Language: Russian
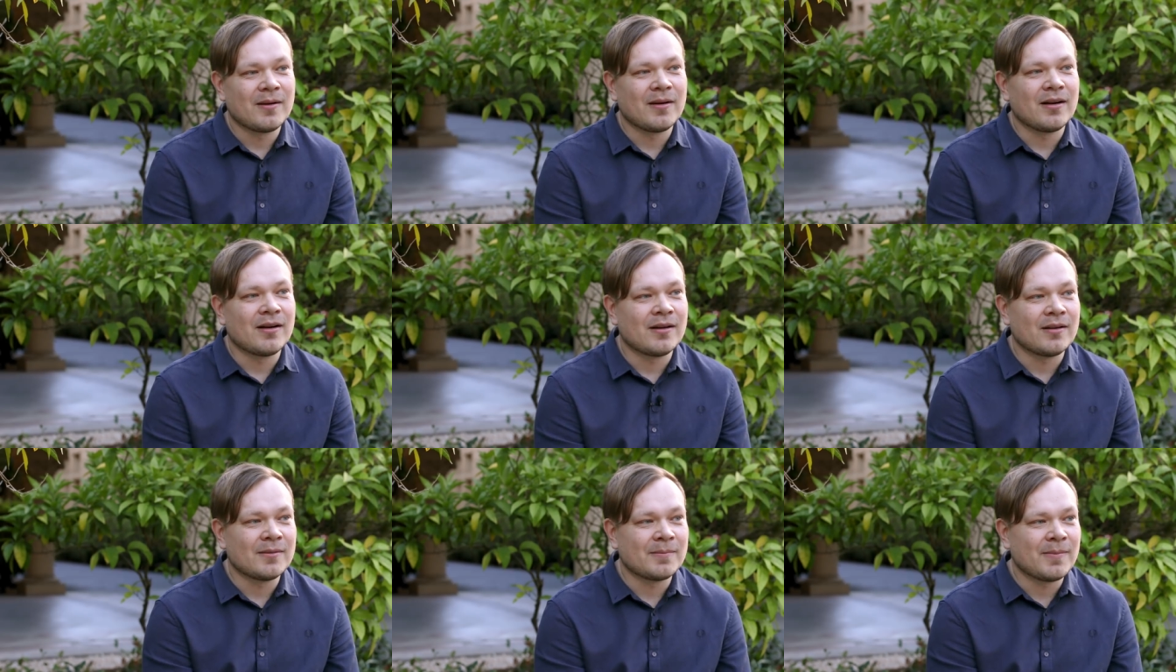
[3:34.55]

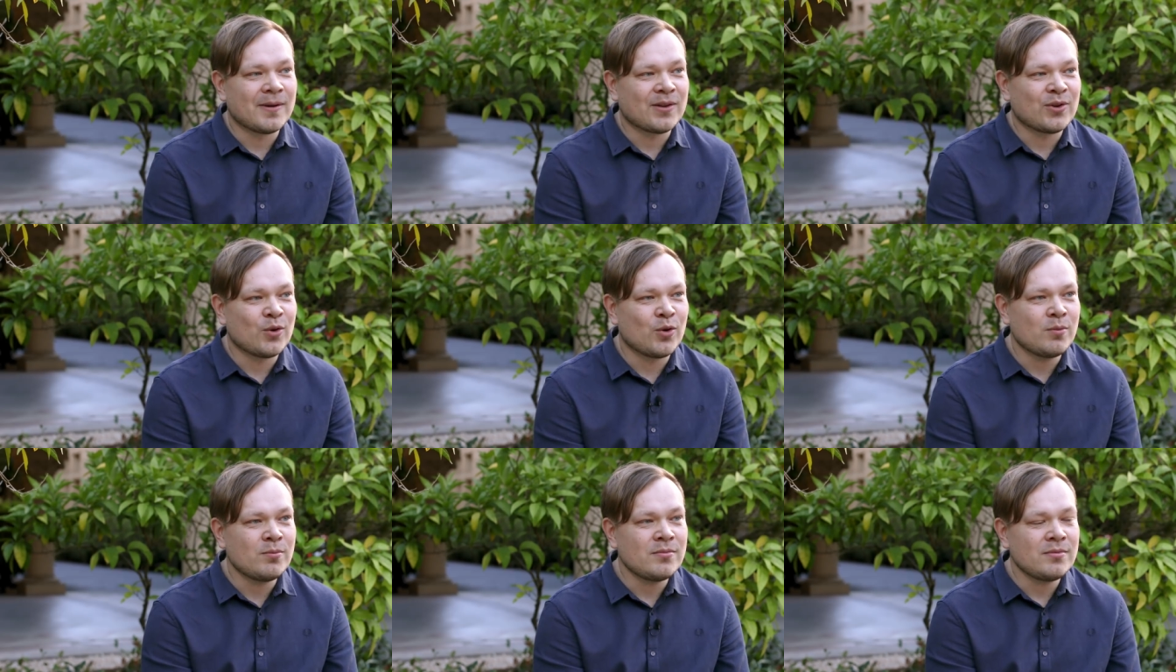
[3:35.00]
А
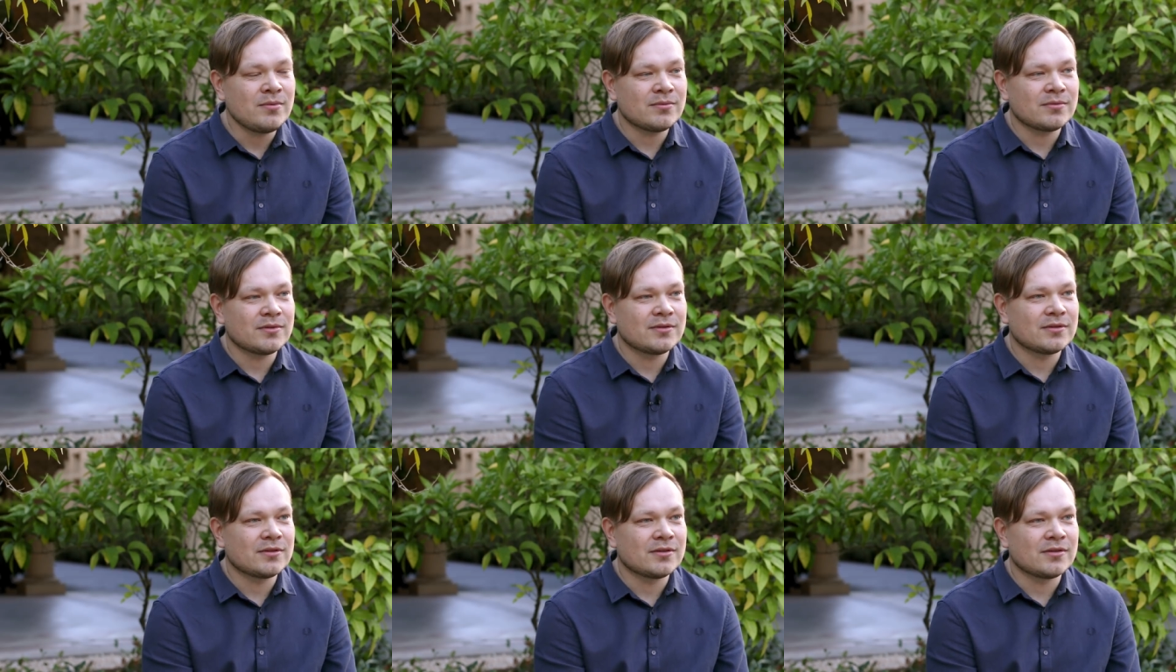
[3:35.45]
потом
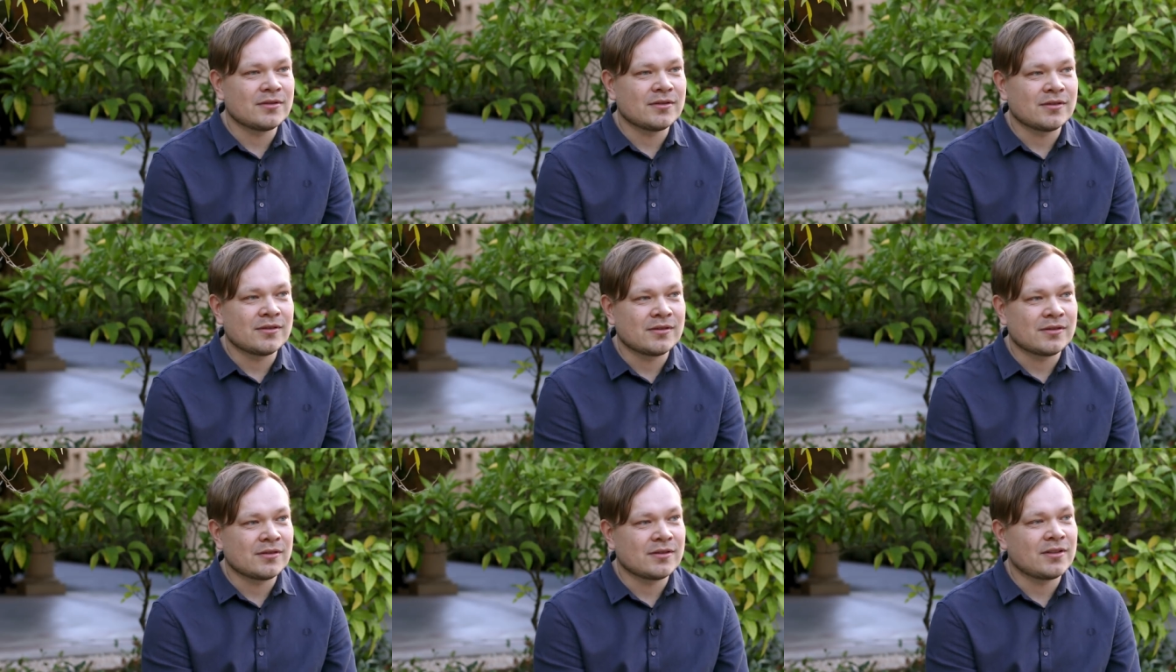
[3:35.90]

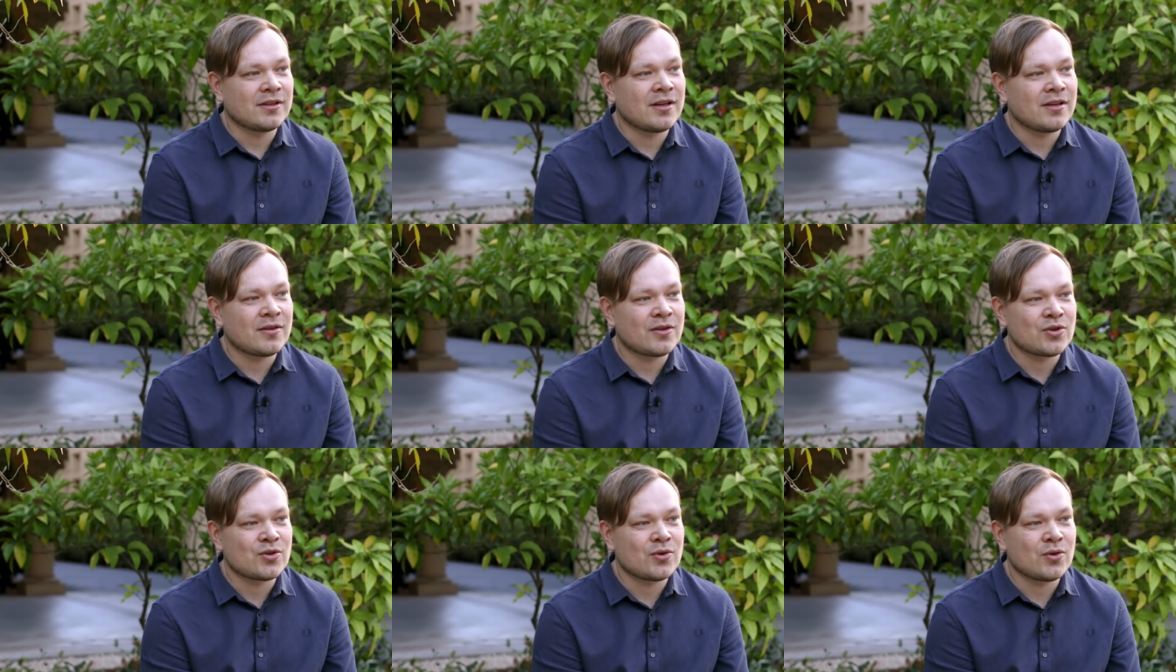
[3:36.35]
э,
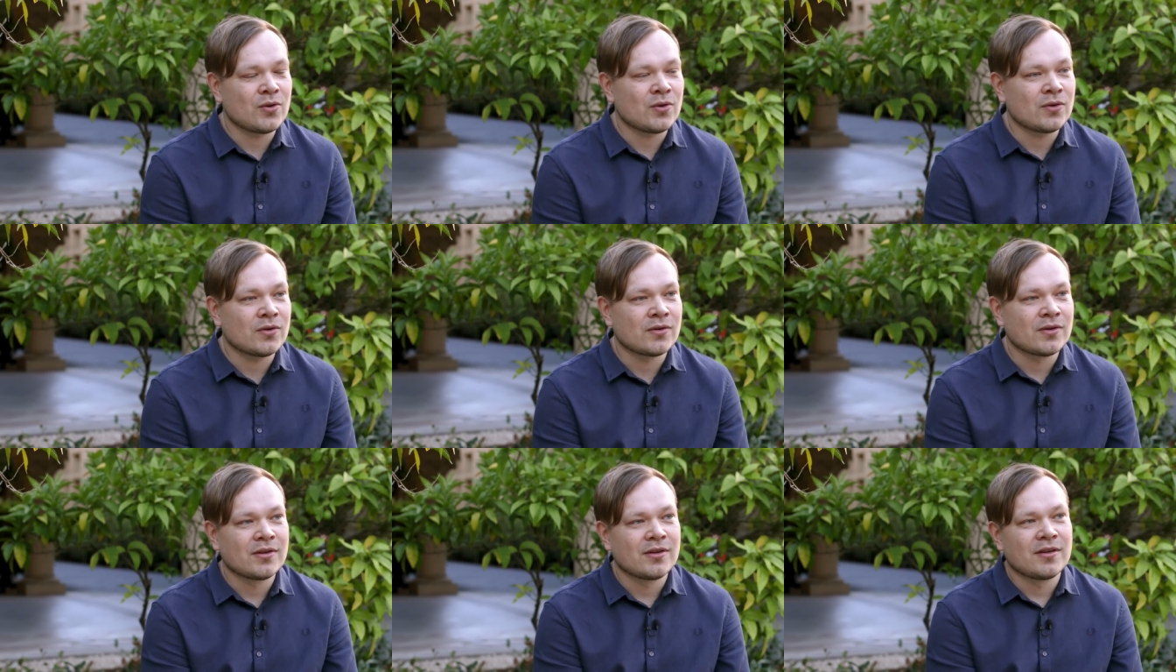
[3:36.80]
я
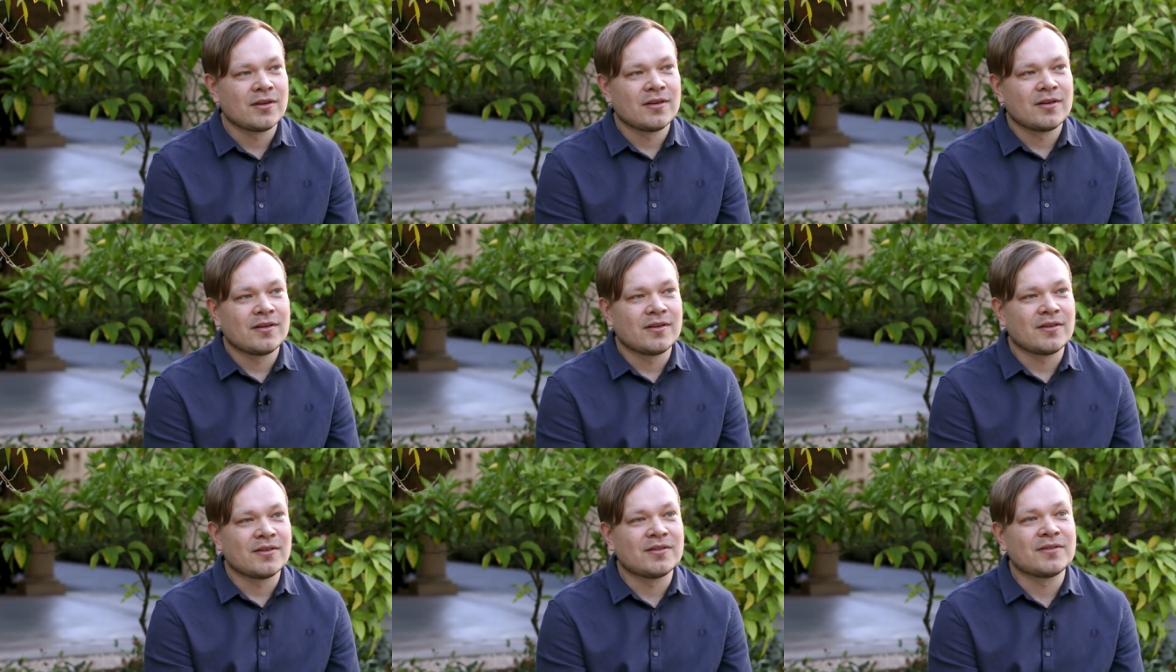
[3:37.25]
нашел,
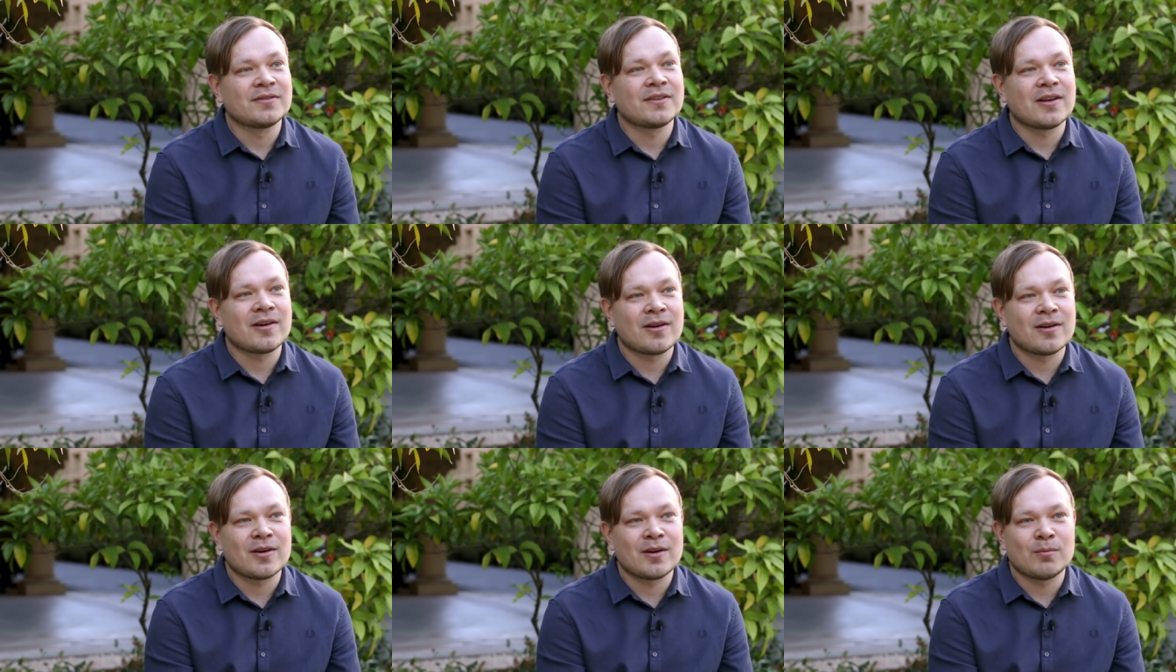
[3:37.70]

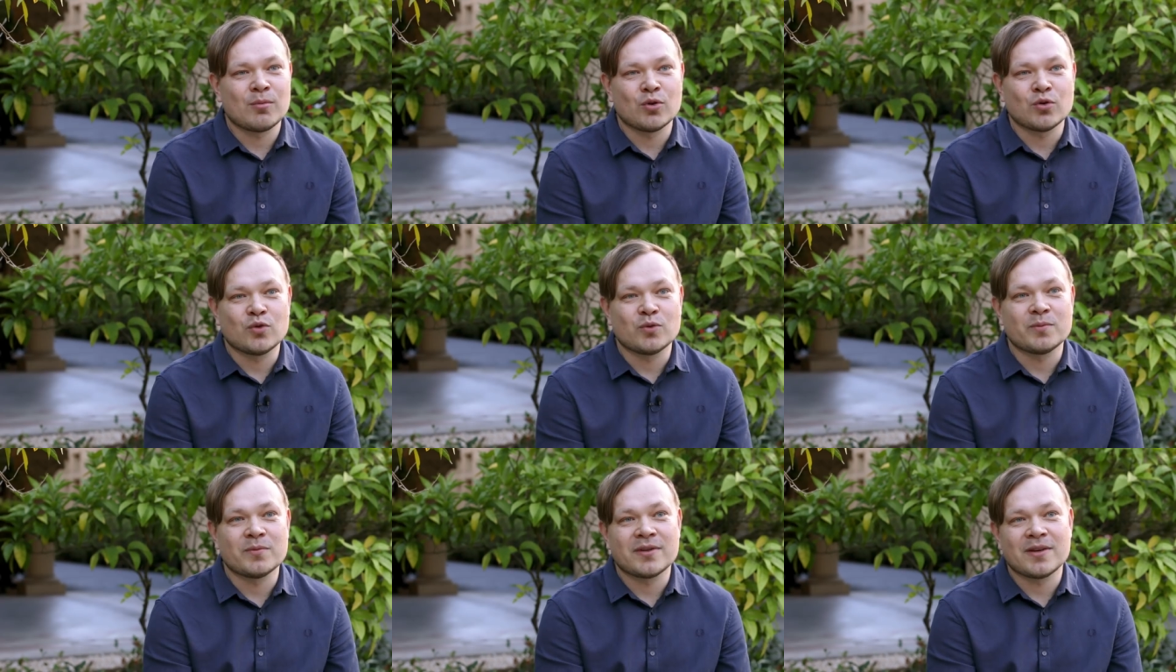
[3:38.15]
вторая
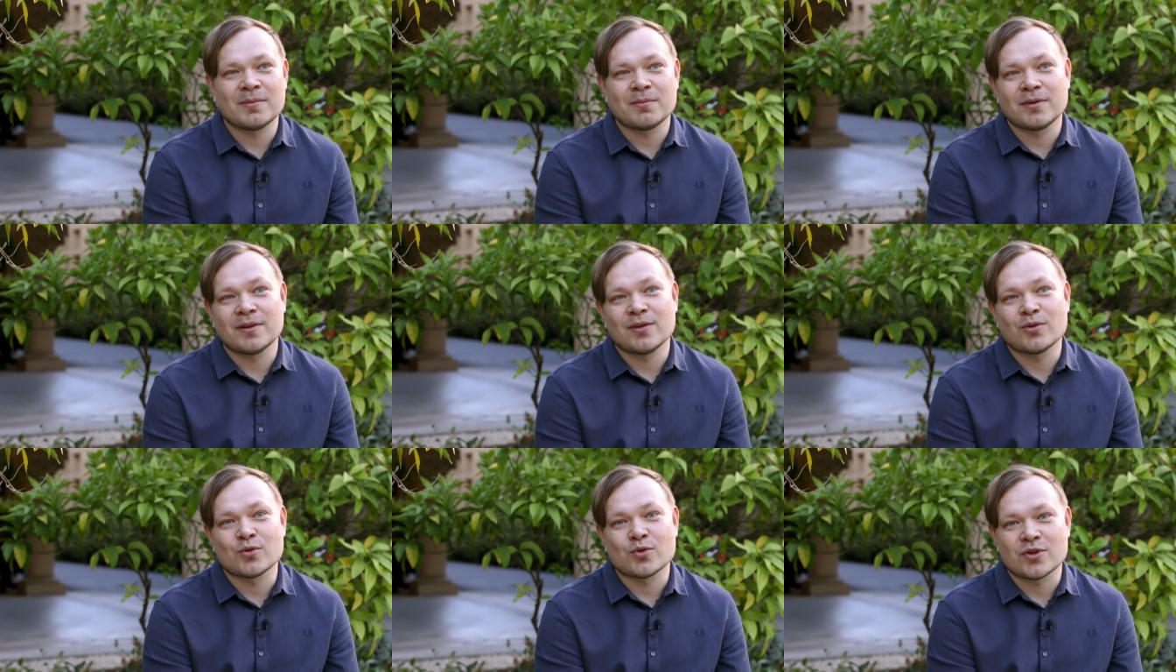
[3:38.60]
работа у меня
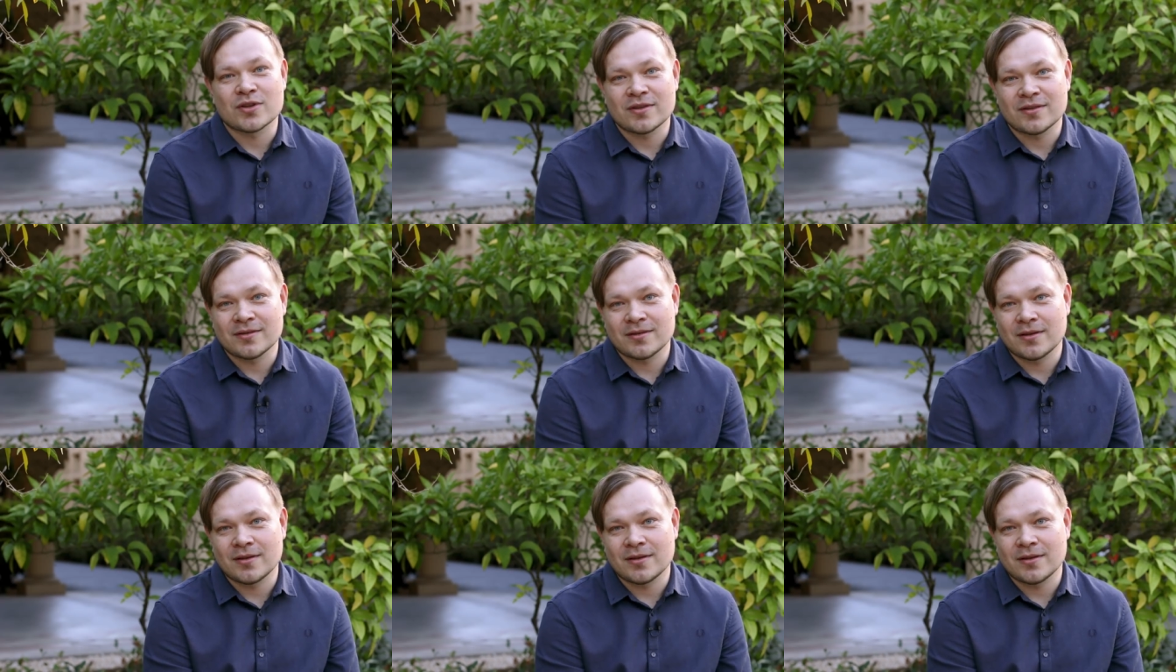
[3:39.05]
была уже